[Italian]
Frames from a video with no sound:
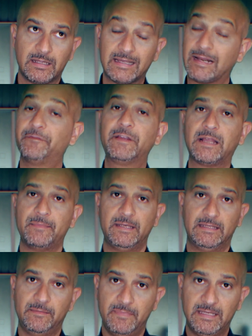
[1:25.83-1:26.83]

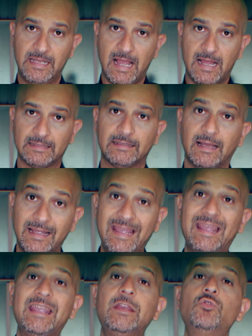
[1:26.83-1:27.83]
graficamente immediata e
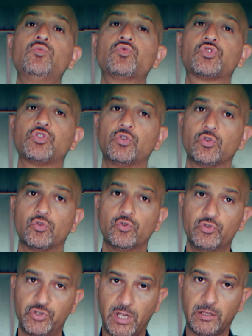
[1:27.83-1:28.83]
in un solo
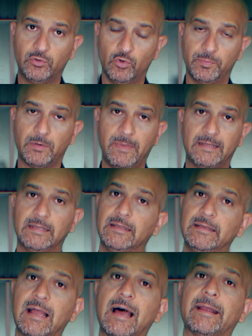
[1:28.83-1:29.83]
concetto permette
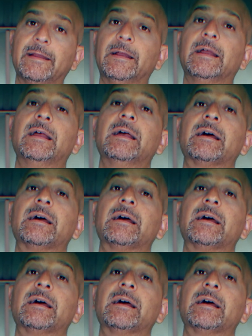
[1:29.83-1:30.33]
di dare